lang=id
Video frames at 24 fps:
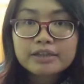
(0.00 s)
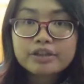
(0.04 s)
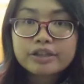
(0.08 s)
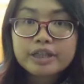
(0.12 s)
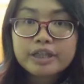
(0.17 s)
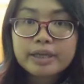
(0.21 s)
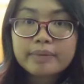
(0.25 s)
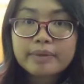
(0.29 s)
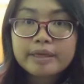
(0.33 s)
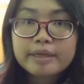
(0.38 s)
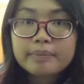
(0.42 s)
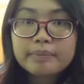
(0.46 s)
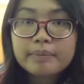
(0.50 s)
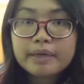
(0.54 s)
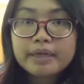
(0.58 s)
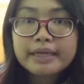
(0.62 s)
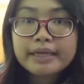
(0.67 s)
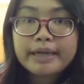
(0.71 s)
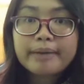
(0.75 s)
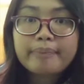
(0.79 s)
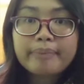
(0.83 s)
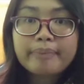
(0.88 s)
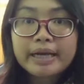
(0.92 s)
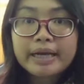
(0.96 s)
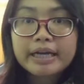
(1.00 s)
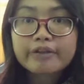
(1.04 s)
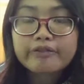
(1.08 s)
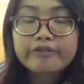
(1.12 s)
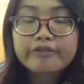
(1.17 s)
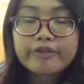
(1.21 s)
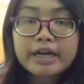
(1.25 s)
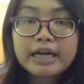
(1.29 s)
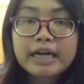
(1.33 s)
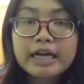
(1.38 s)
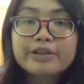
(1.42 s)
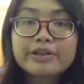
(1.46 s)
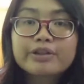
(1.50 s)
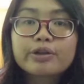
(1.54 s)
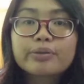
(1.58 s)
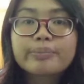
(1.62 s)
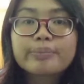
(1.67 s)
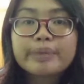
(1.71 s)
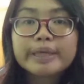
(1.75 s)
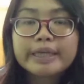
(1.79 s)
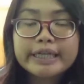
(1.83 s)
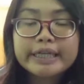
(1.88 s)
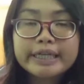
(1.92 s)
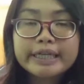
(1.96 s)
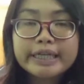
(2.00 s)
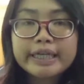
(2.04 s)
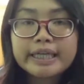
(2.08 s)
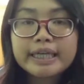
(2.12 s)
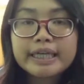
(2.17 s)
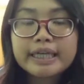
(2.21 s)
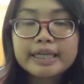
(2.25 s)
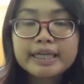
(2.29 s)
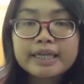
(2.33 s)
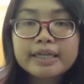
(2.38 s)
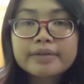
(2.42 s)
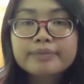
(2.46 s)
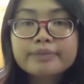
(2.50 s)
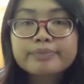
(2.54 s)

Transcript: terutama di bagian perifer atau pinggir.